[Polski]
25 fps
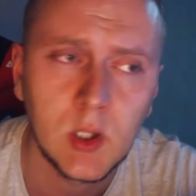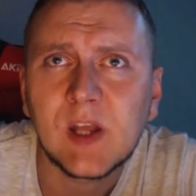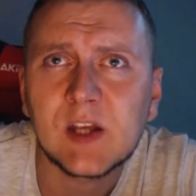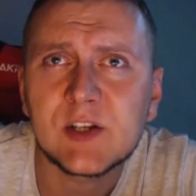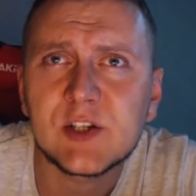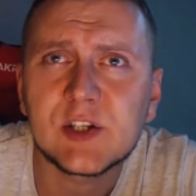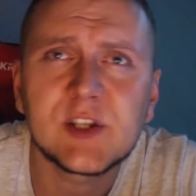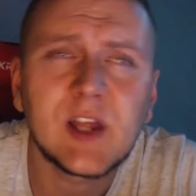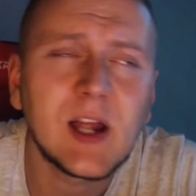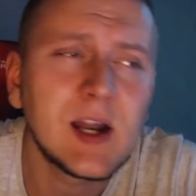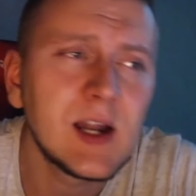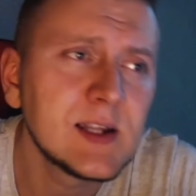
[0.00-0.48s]

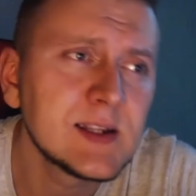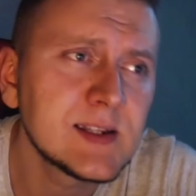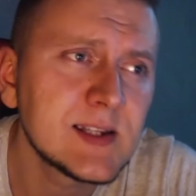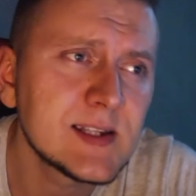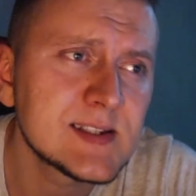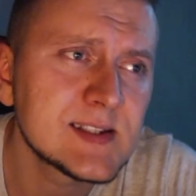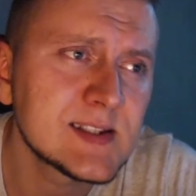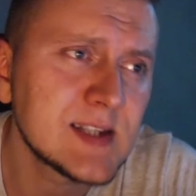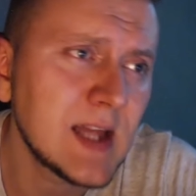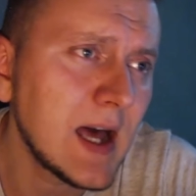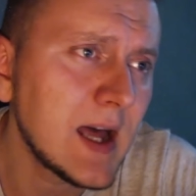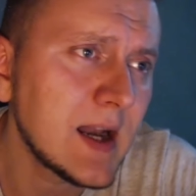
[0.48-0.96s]
Nasze
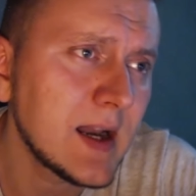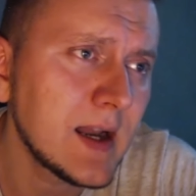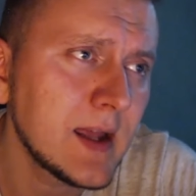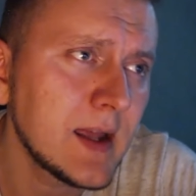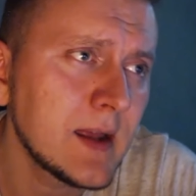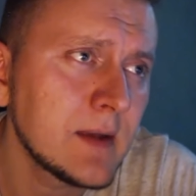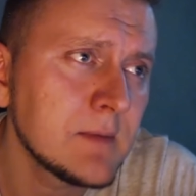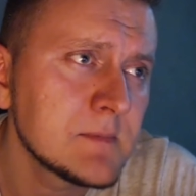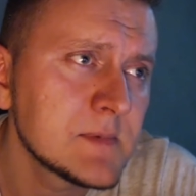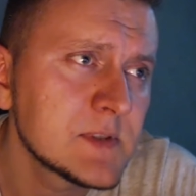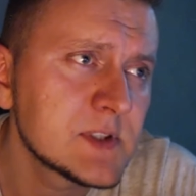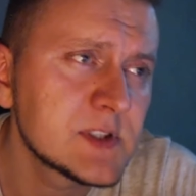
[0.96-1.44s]
talenty
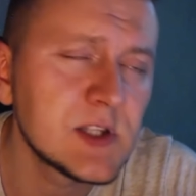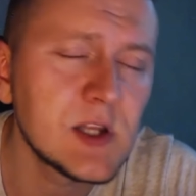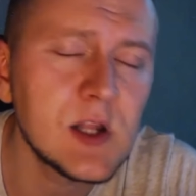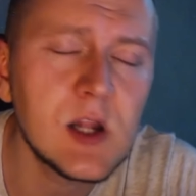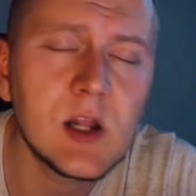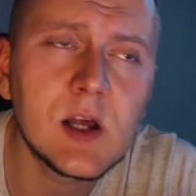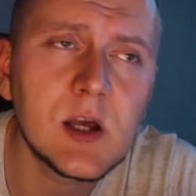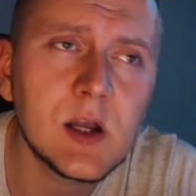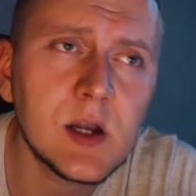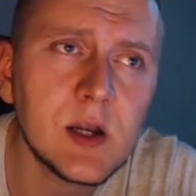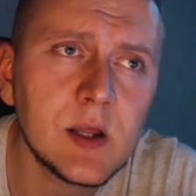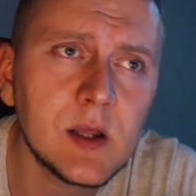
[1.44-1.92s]
stare,
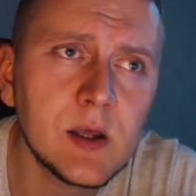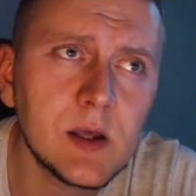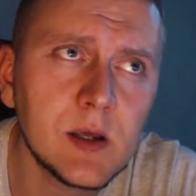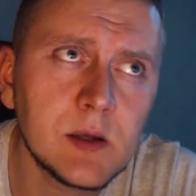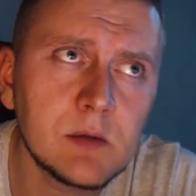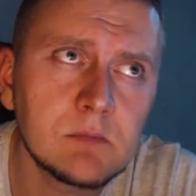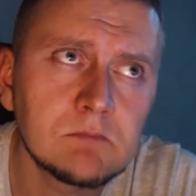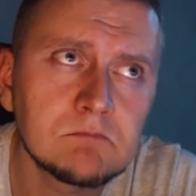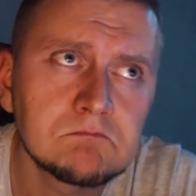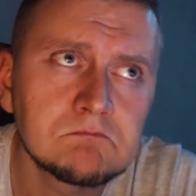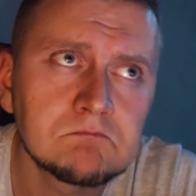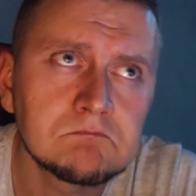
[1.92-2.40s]
styl
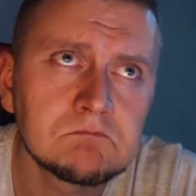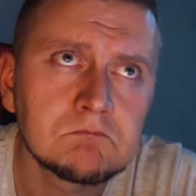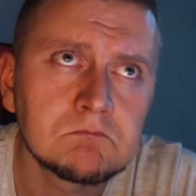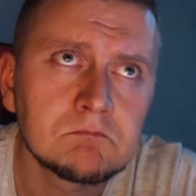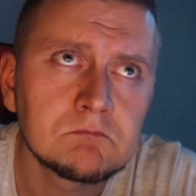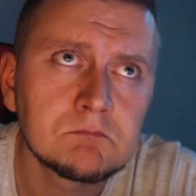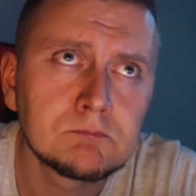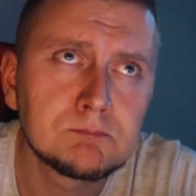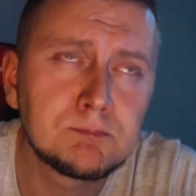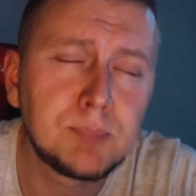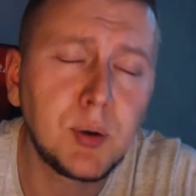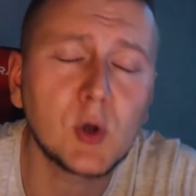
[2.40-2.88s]
gry,
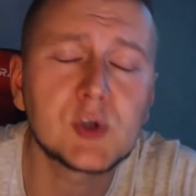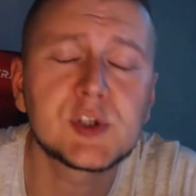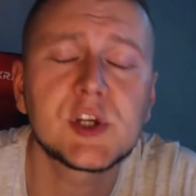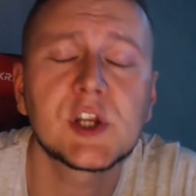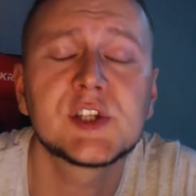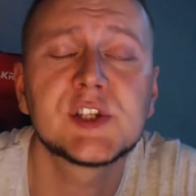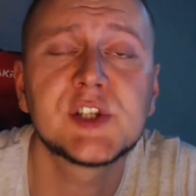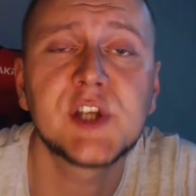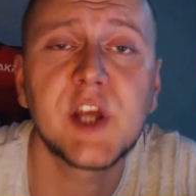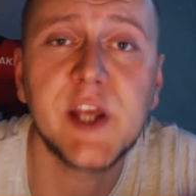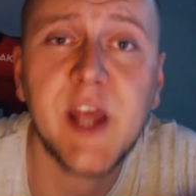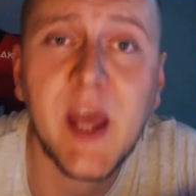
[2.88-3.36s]

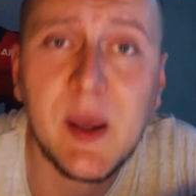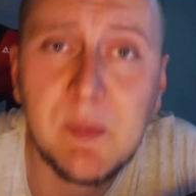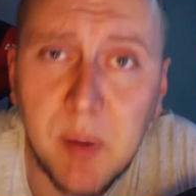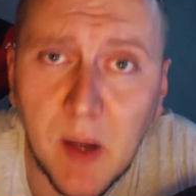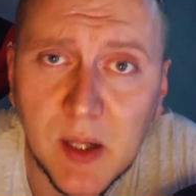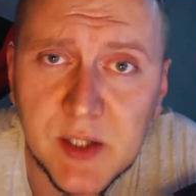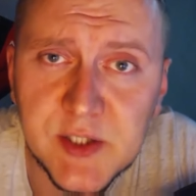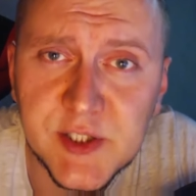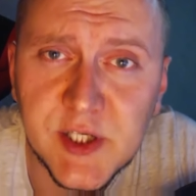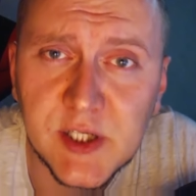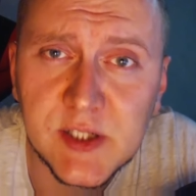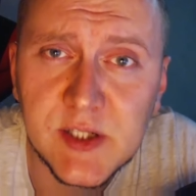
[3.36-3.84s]
poszedł się
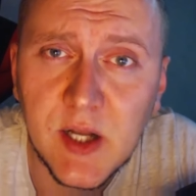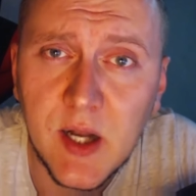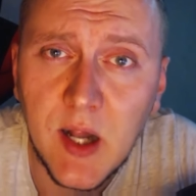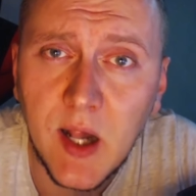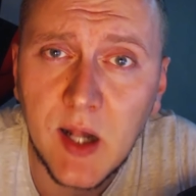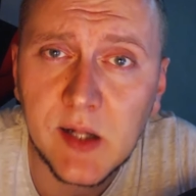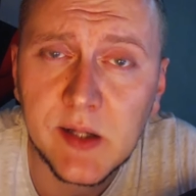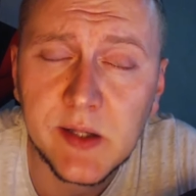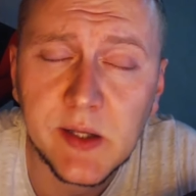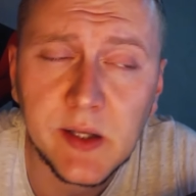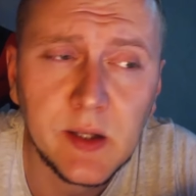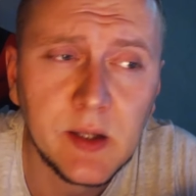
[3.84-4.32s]
jebać
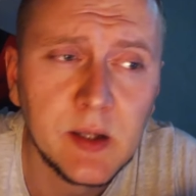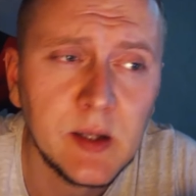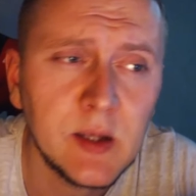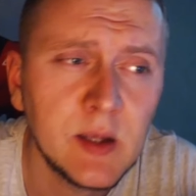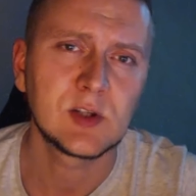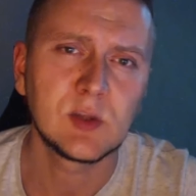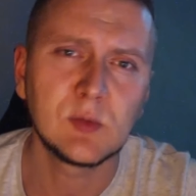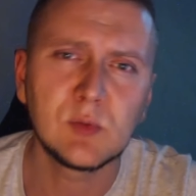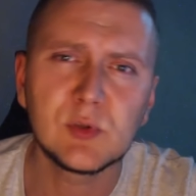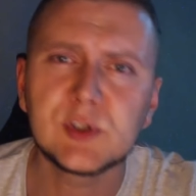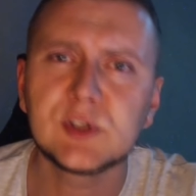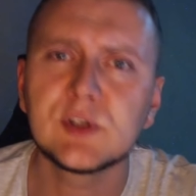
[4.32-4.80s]
generalnie,
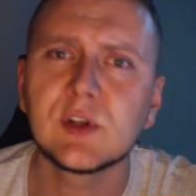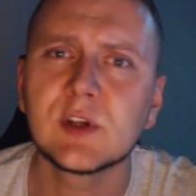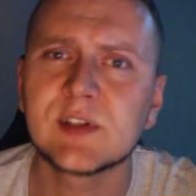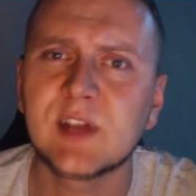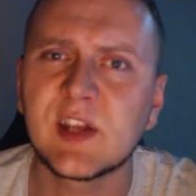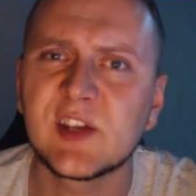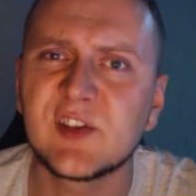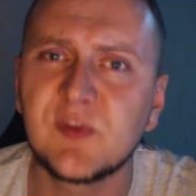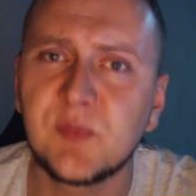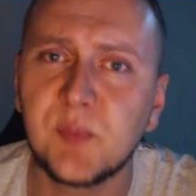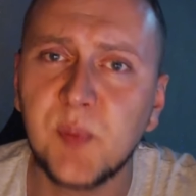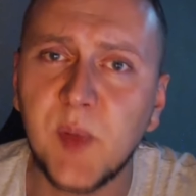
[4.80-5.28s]
no to musi
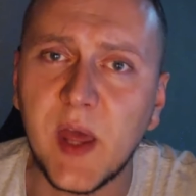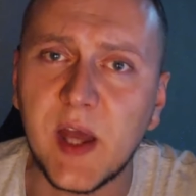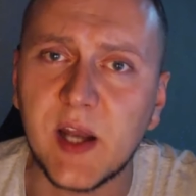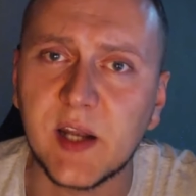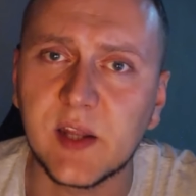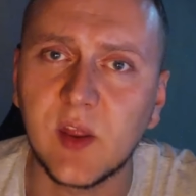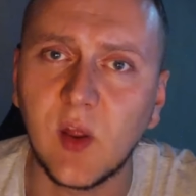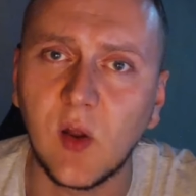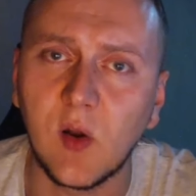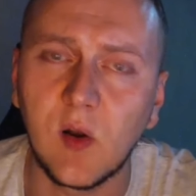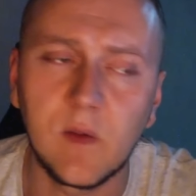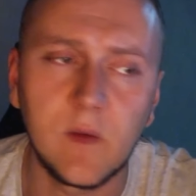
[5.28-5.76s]
dostać w
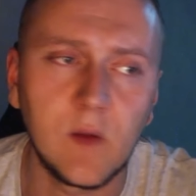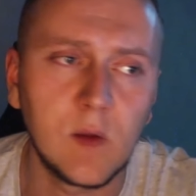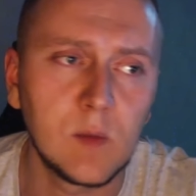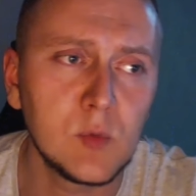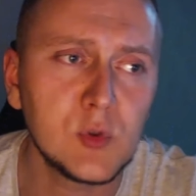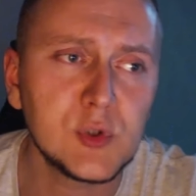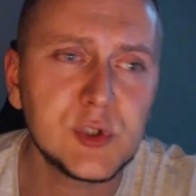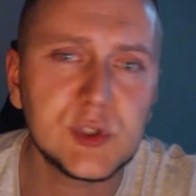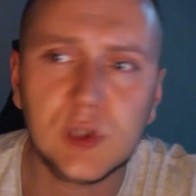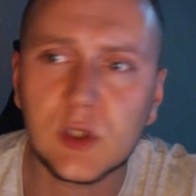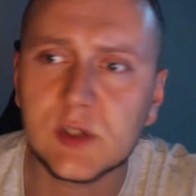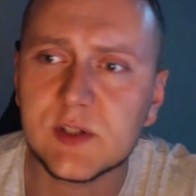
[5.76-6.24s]
pierdol, no.
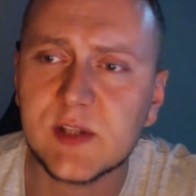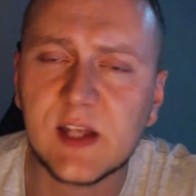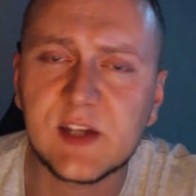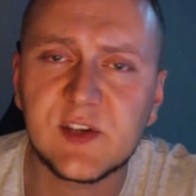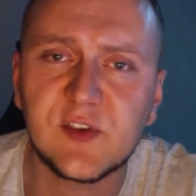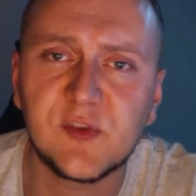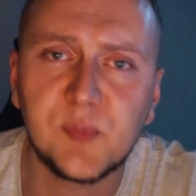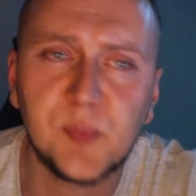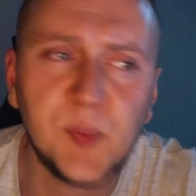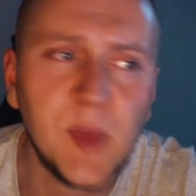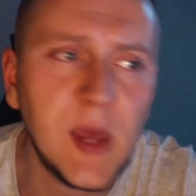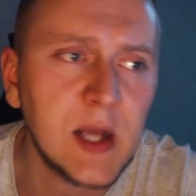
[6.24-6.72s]
Musi
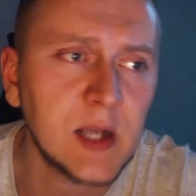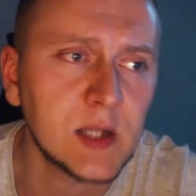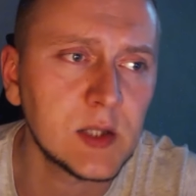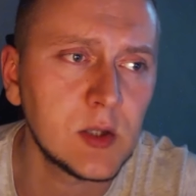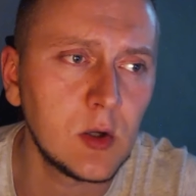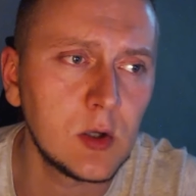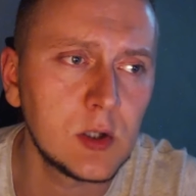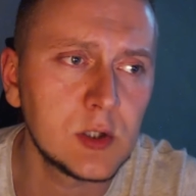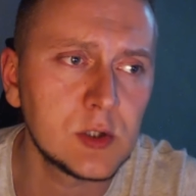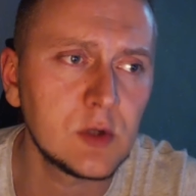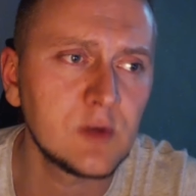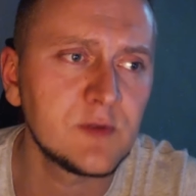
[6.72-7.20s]
dostać w
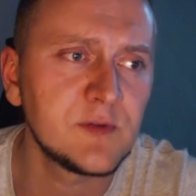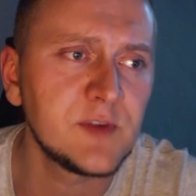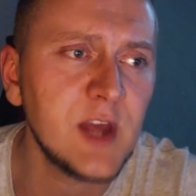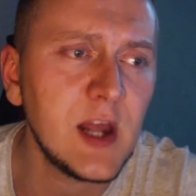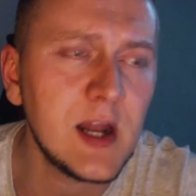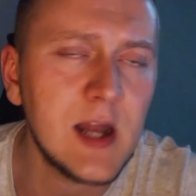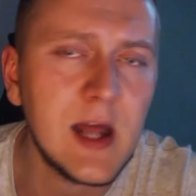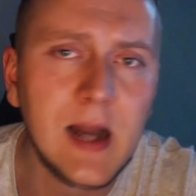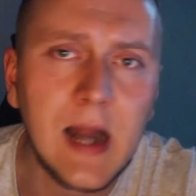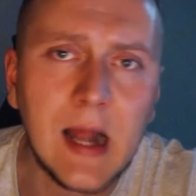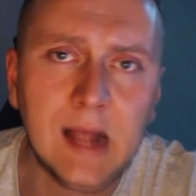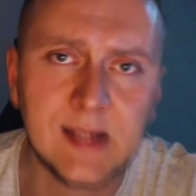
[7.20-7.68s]
pierdol i to
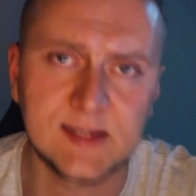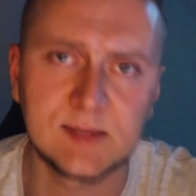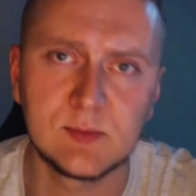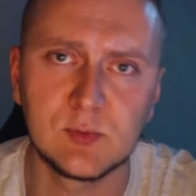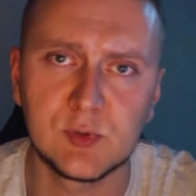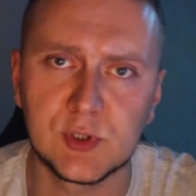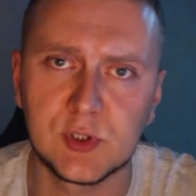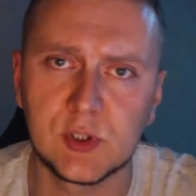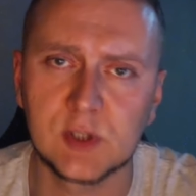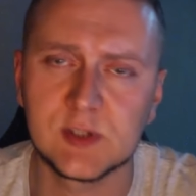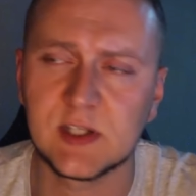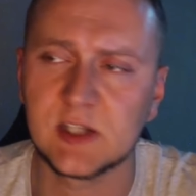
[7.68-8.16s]
wiele razy
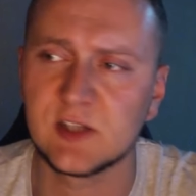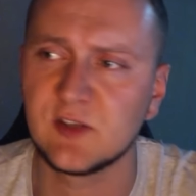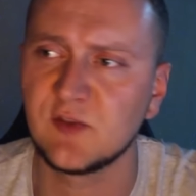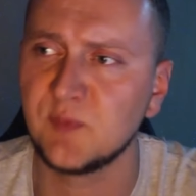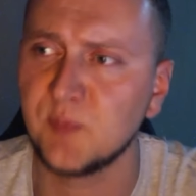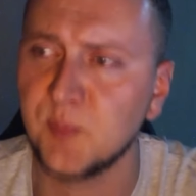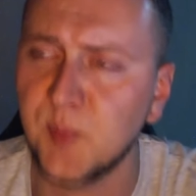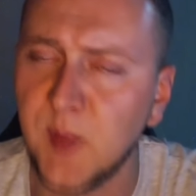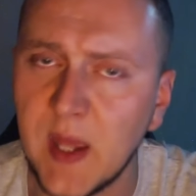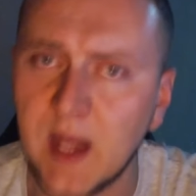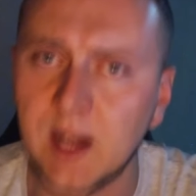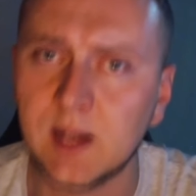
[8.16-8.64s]
musi dostać
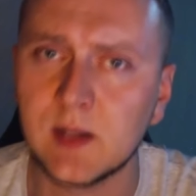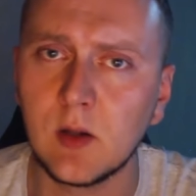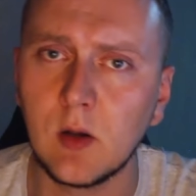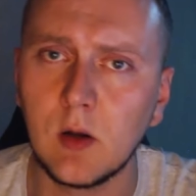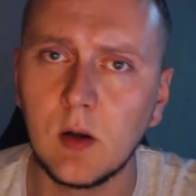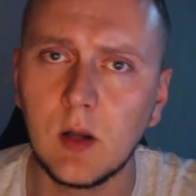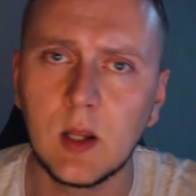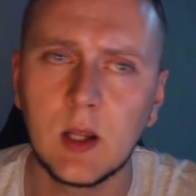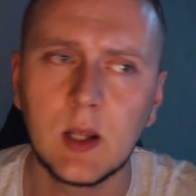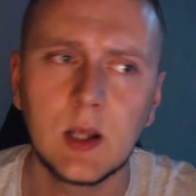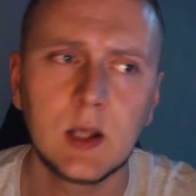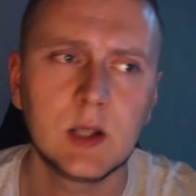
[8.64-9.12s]
w pierdol,